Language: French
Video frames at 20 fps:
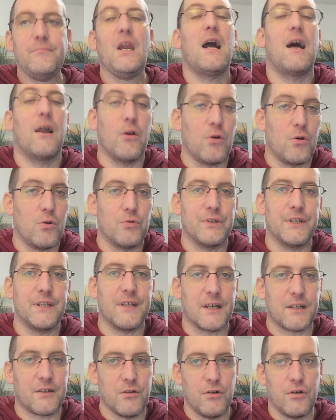Alors, on est
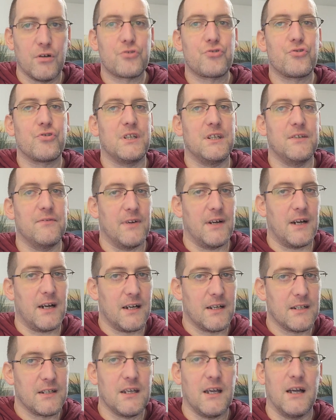d'accord, je dis
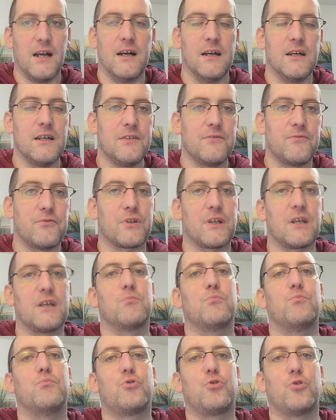vague, hein, il
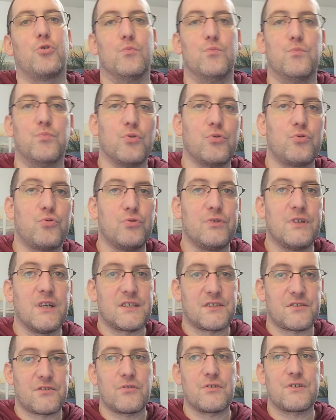faudrait que beaucoup
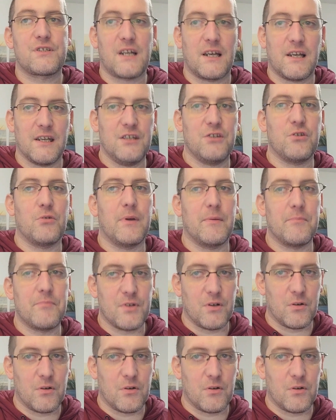d'astres s'alignent en même